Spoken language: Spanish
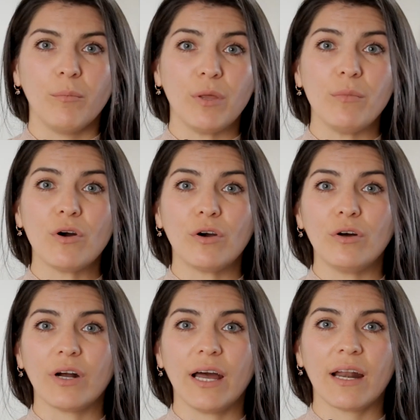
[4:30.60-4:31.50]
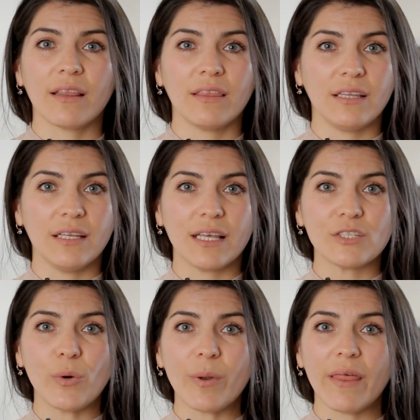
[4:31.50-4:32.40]
Podemos colocar
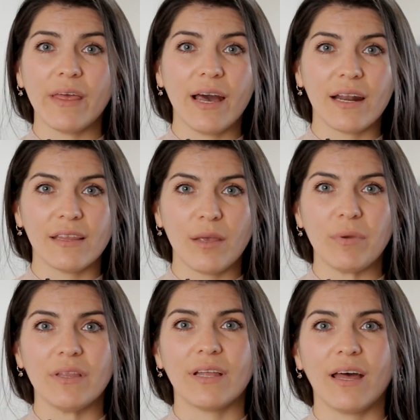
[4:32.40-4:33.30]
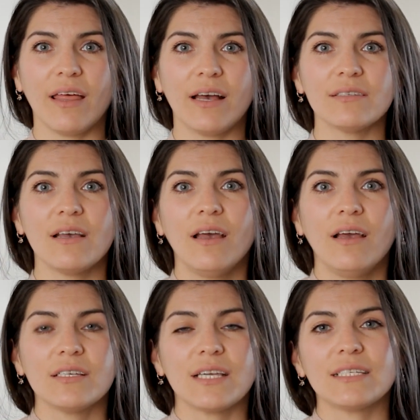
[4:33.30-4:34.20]
distintas obras de arte pintadas
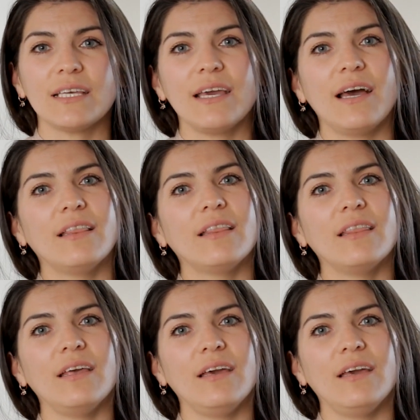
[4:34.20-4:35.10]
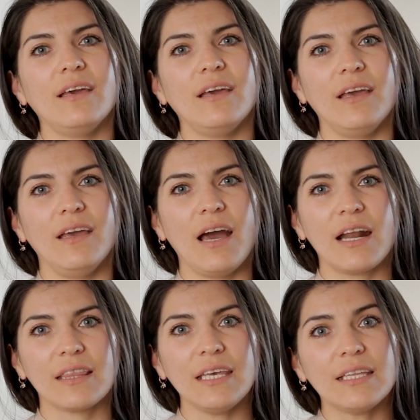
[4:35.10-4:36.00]
ya sean de eh,
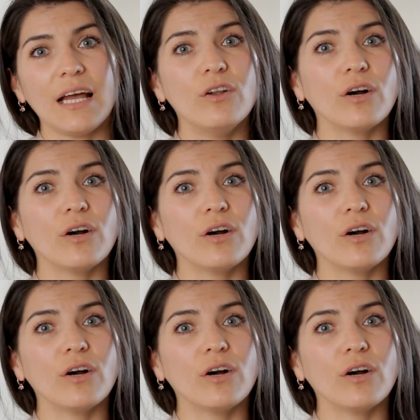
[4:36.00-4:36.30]
artistas